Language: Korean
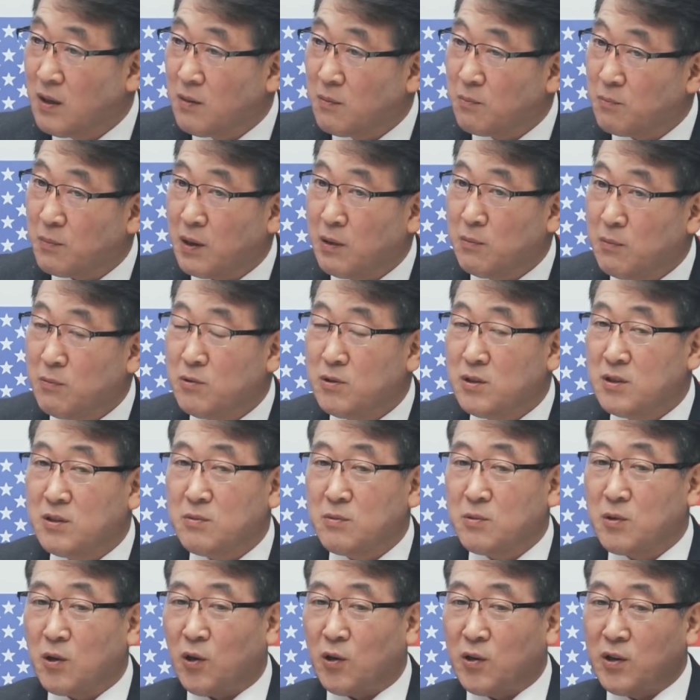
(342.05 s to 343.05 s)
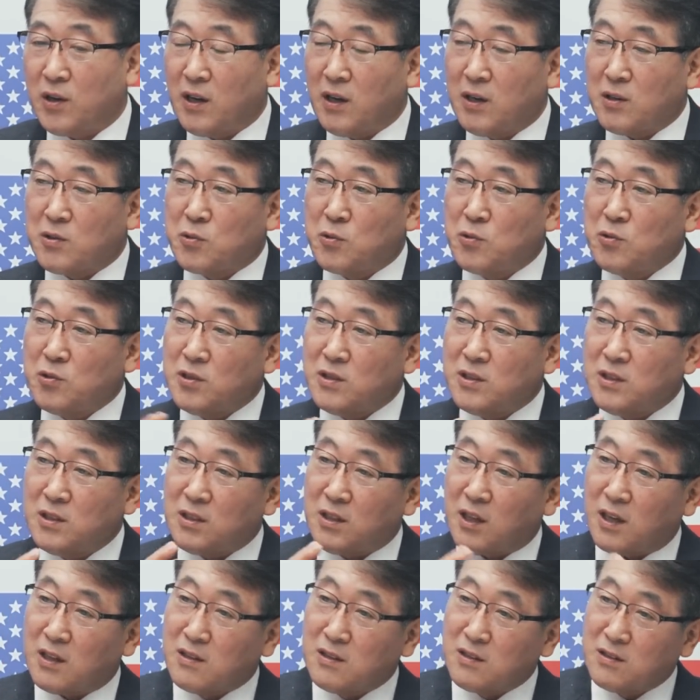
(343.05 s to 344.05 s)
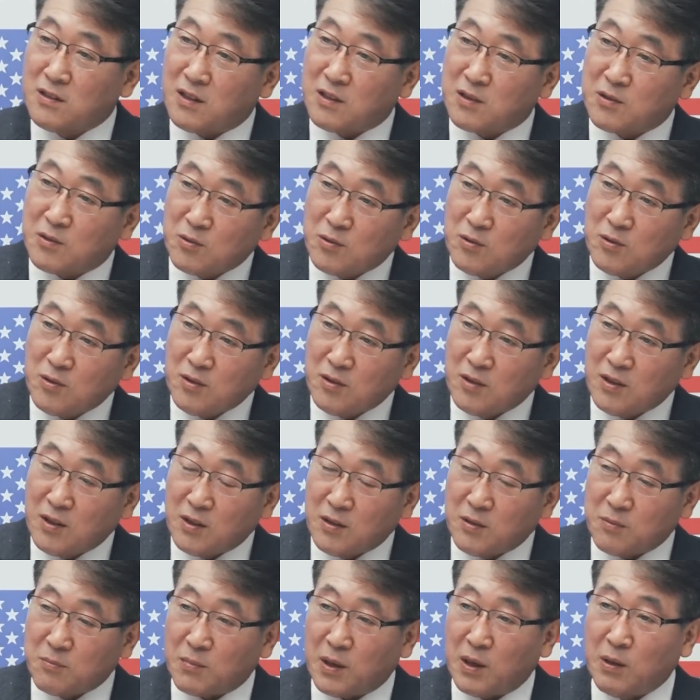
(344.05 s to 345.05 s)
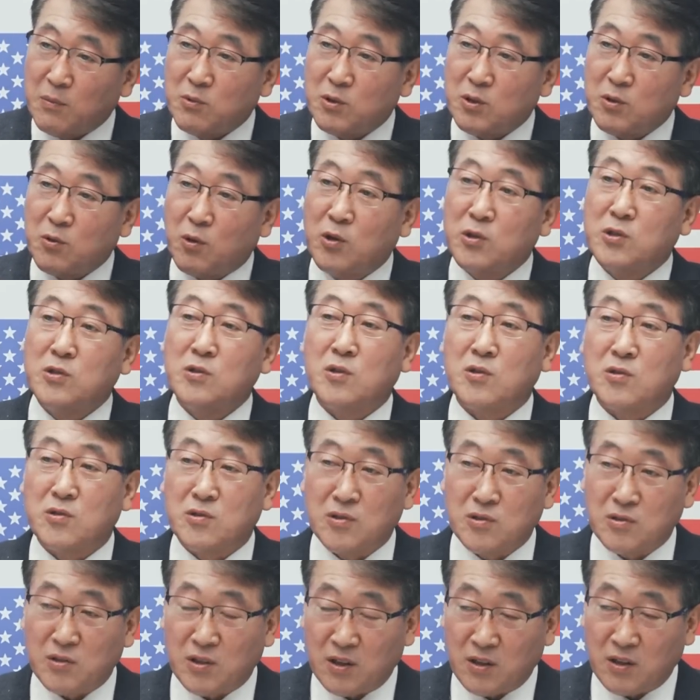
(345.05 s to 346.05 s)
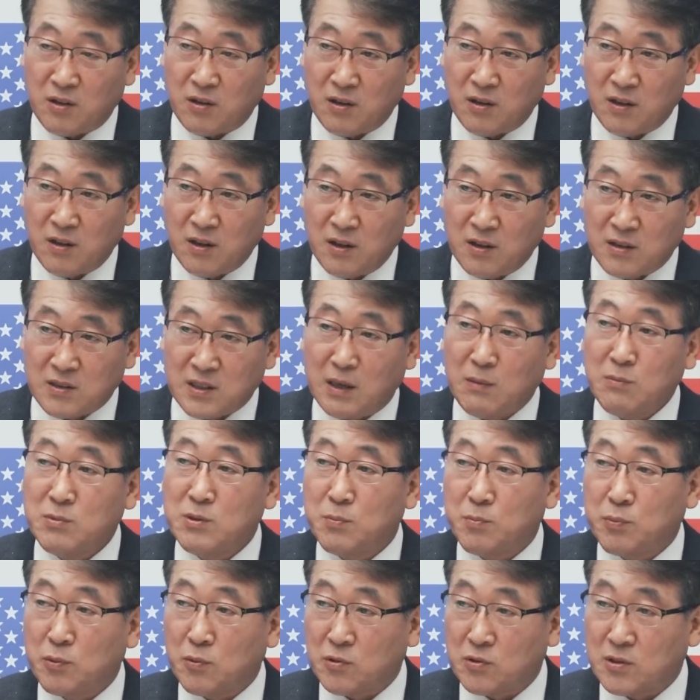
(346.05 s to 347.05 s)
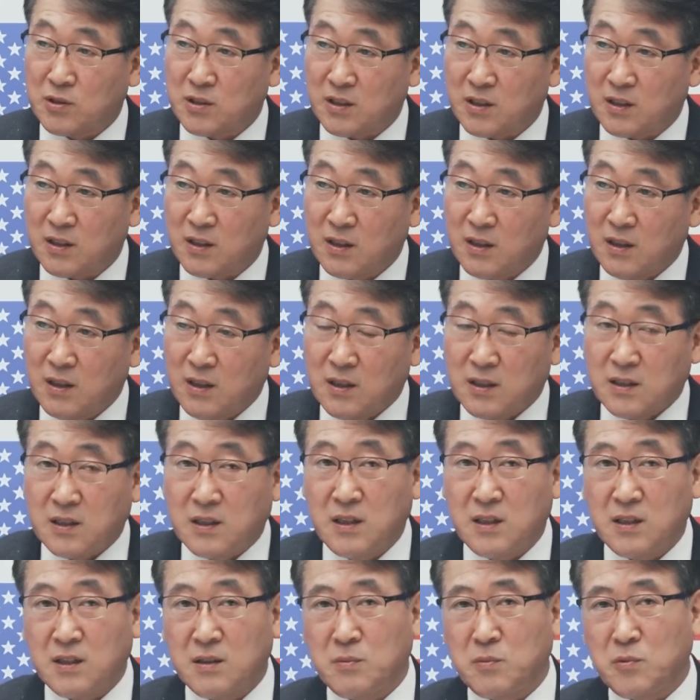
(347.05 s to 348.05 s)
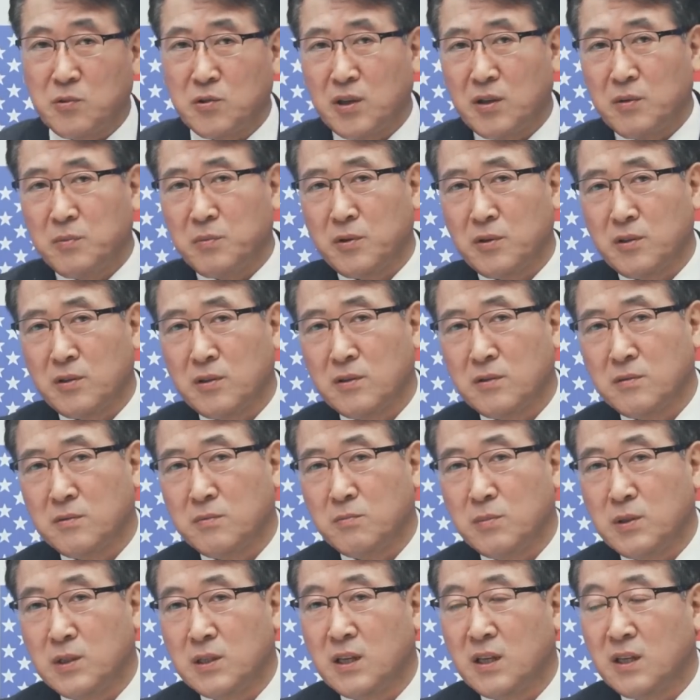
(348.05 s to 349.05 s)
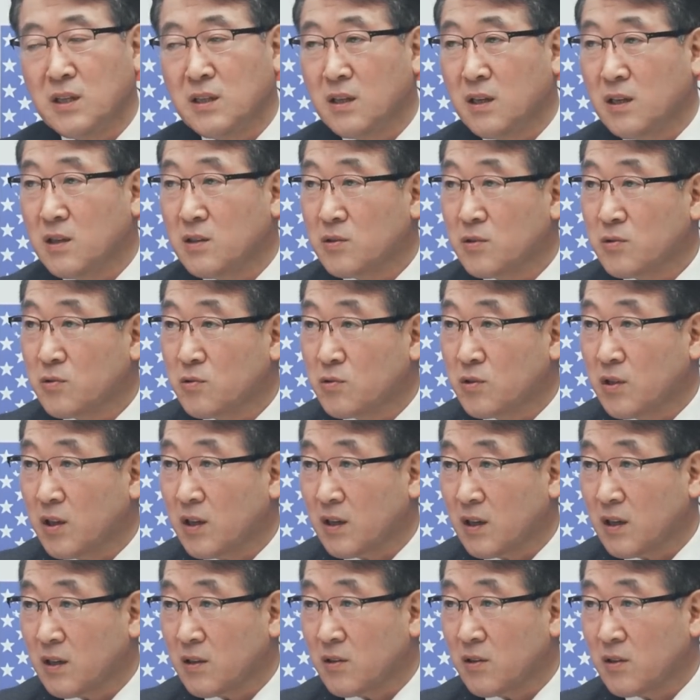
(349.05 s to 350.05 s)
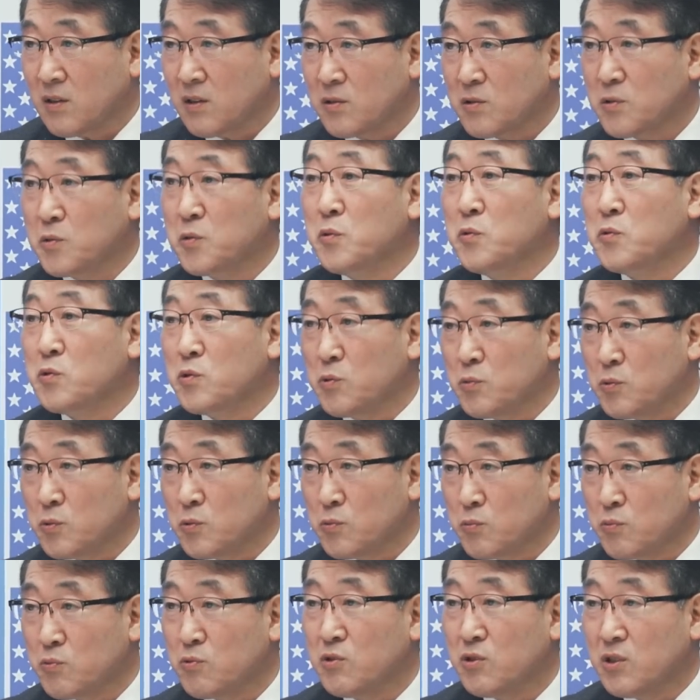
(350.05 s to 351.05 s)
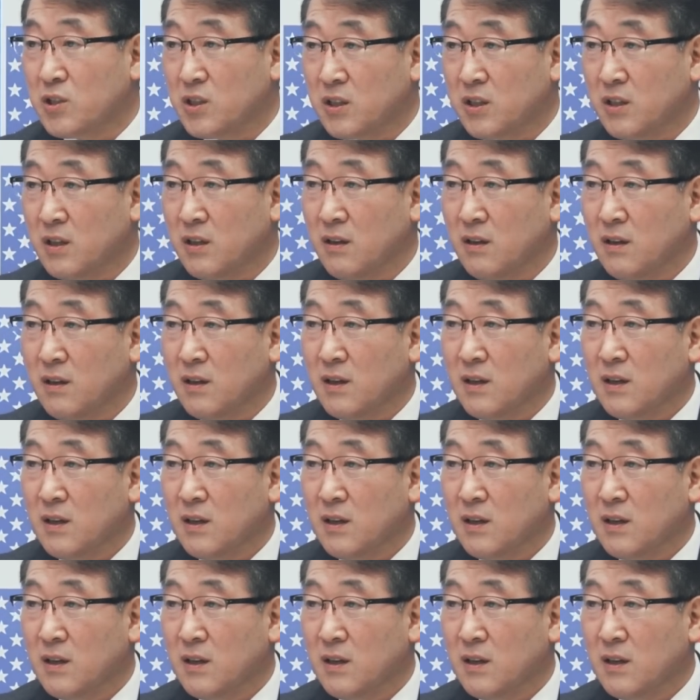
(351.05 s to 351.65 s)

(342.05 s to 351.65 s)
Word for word: 매물이 지금 거래가 소진이 되는데도 매물이 훨씬 더 는 거예요. 3 0 프로씩그 얘기 뭐냐면은 미래에 대해서 주택 가격에 대해 서 소유주분들이